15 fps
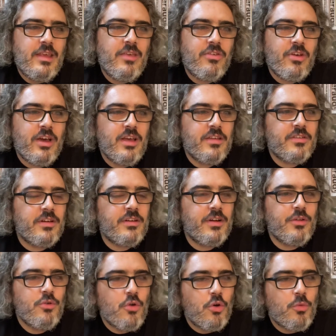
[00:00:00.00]
hikaye
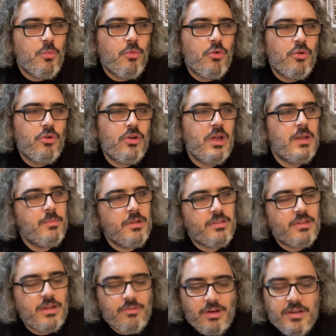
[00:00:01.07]
yazarları yok mu?
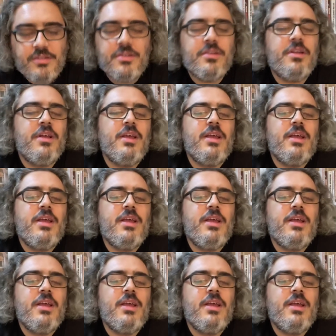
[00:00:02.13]
Elbette var.